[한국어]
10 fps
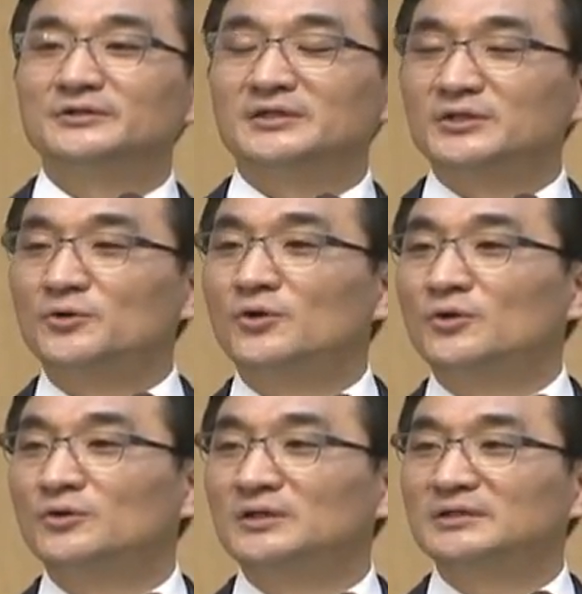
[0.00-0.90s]

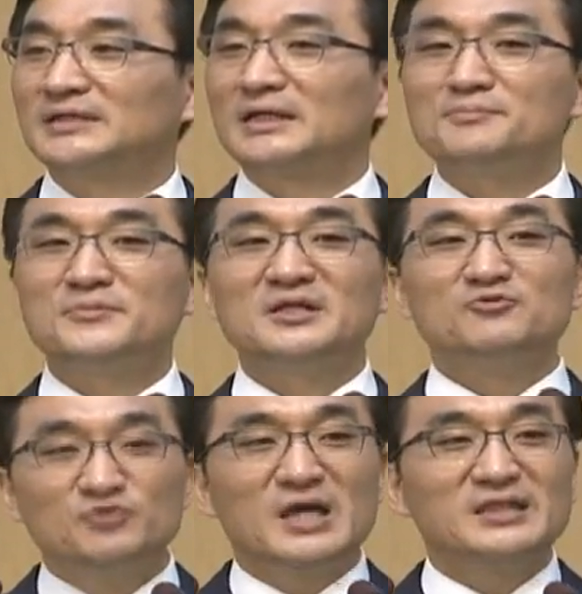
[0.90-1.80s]
그리고
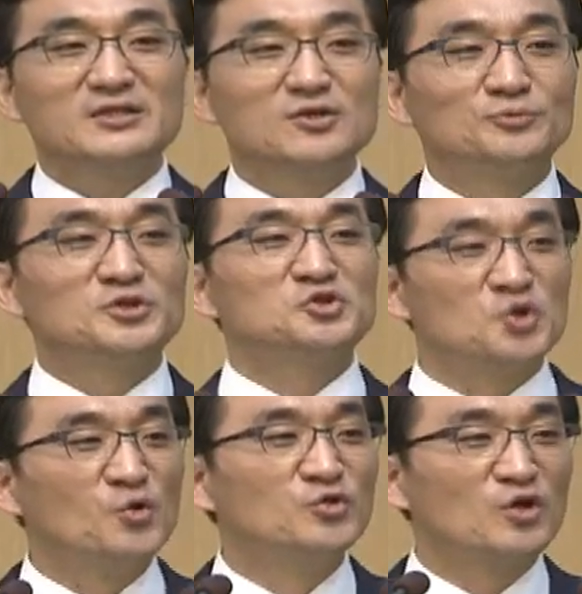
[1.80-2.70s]
사람들이 유대인들로부터
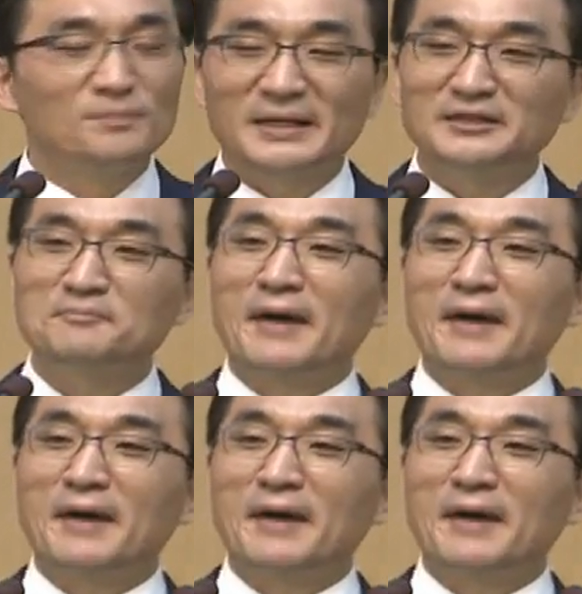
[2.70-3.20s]
존경받는